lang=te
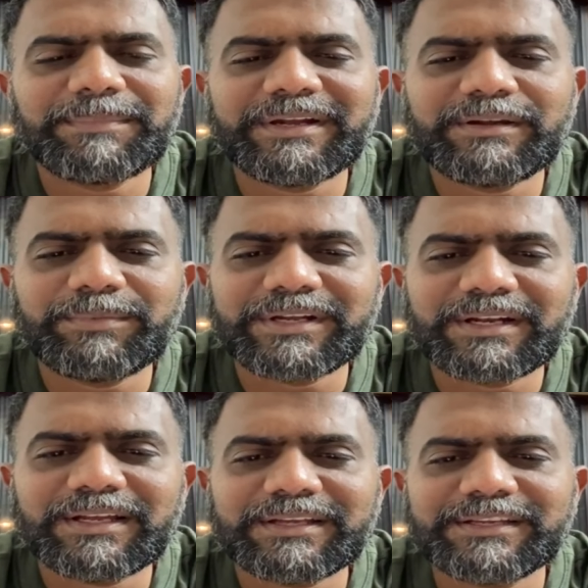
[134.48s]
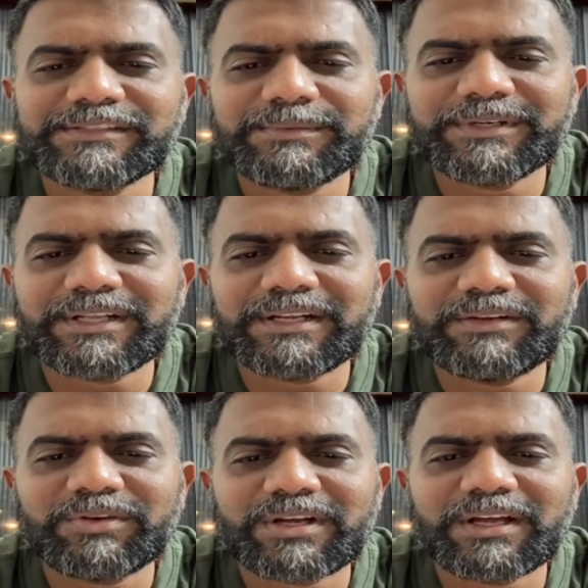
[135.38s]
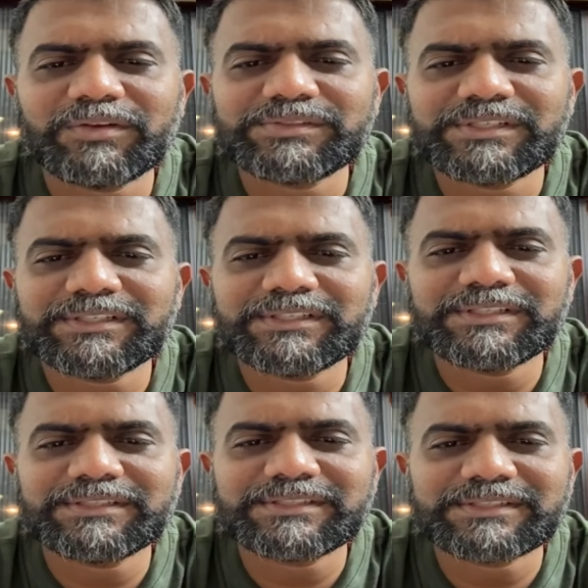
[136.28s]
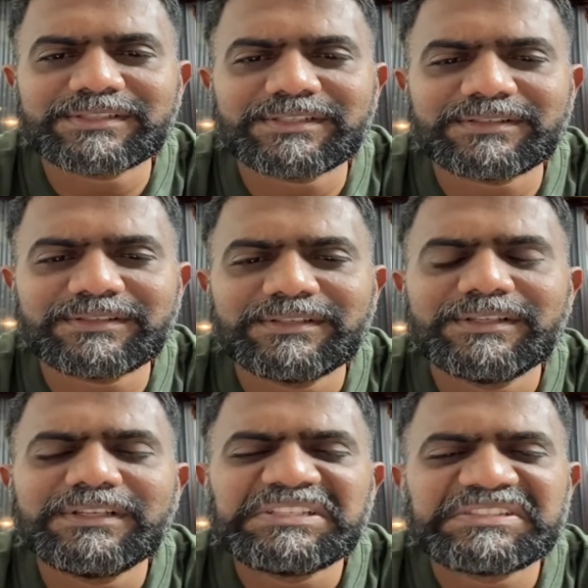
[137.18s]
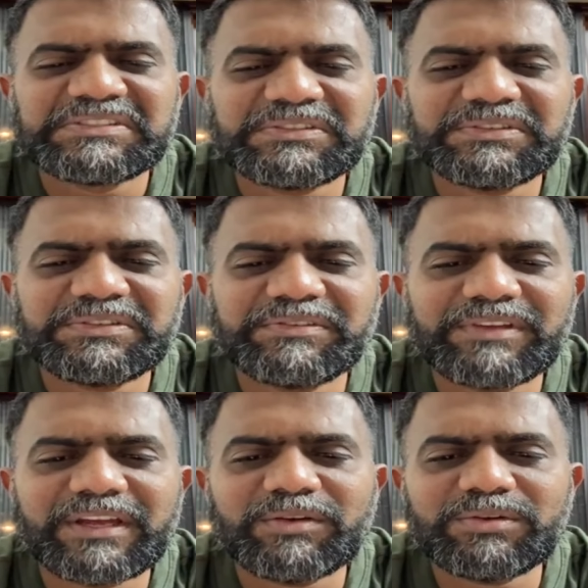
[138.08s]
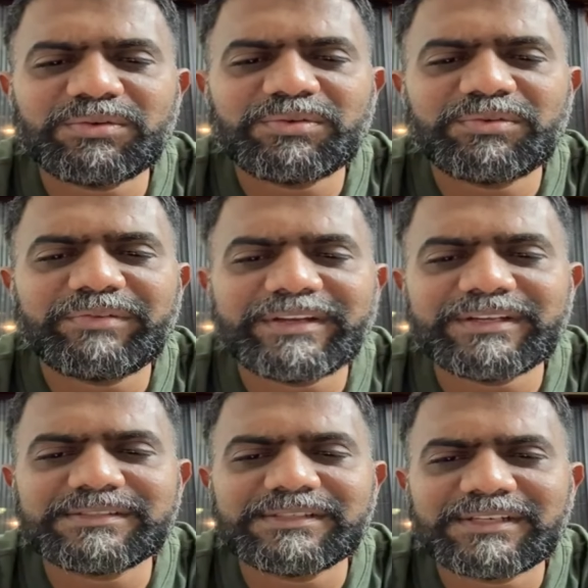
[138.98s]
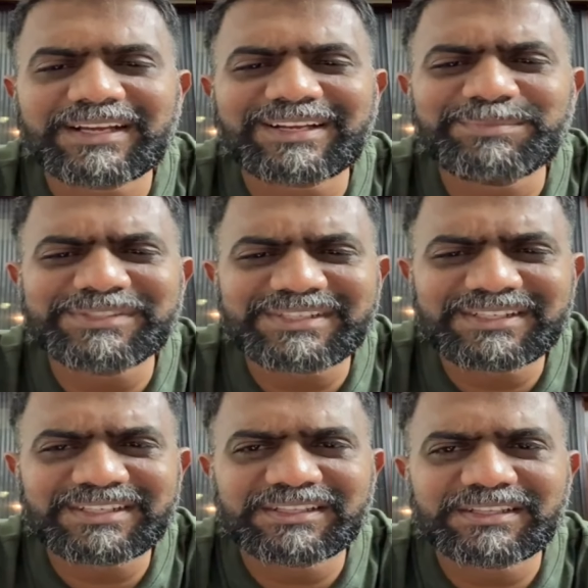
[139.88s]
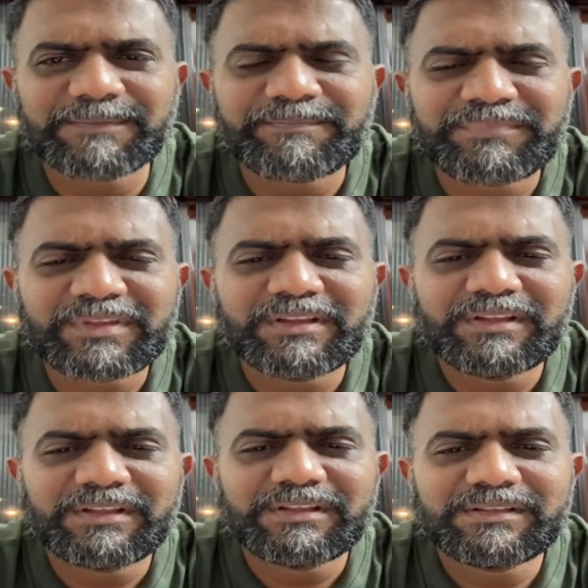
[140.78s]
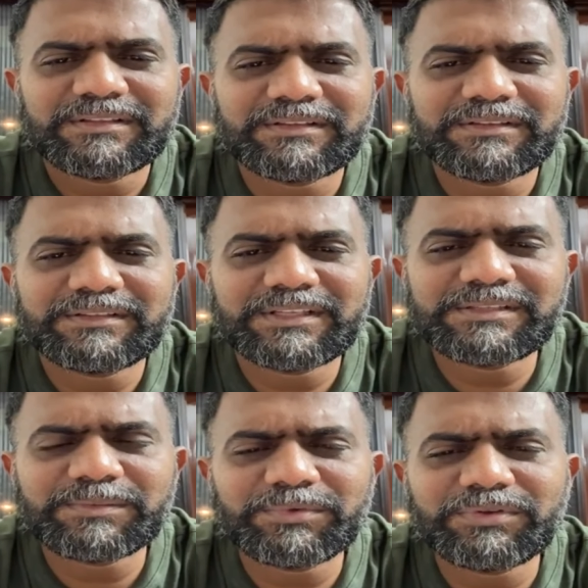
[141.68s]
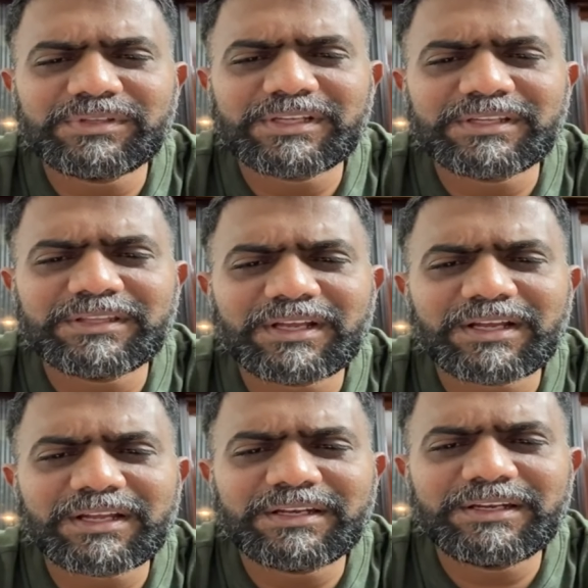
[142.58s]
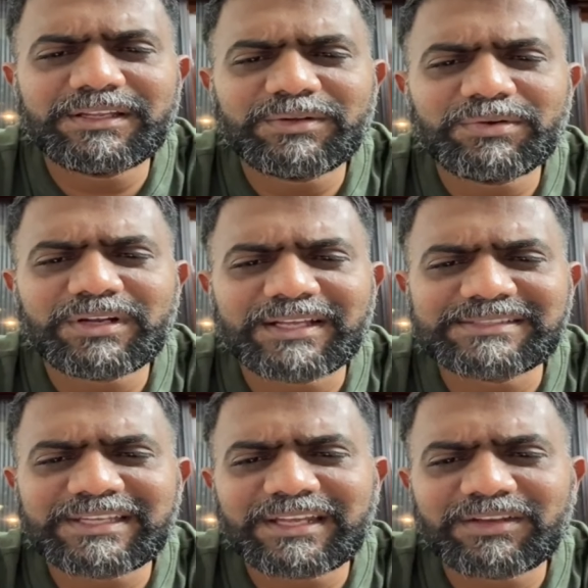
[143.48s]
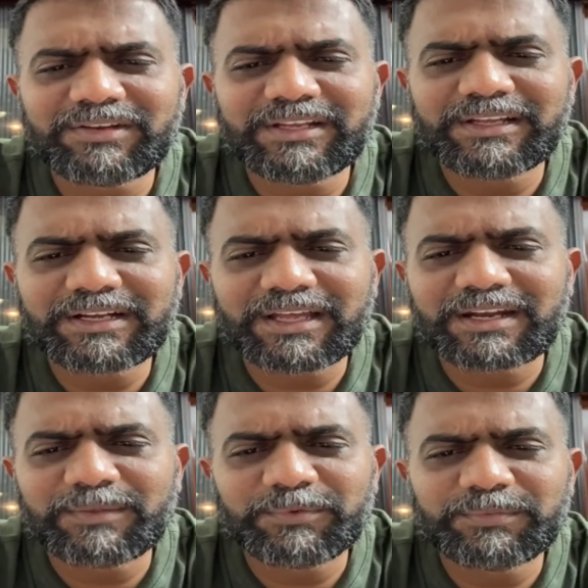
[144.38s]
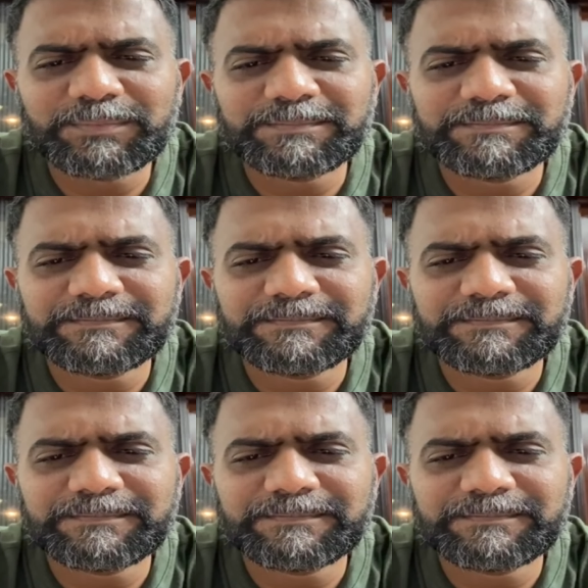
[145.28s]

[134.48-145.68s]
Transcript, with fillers: కంప్లైంట్లు పెట్టాలా కేసులు పెట్టాలనే ఒక ఆలోచన చేస్తున్నారు సో వీ హ్యావ్ టు వెయిట్ అండ్ సీ నాకు అనిపిస్తా అంటే అదంతా దేశంలోని దరిద్రాలకు అన్నిటికీ కూడా రాజకీయ నాయకులైన కారణము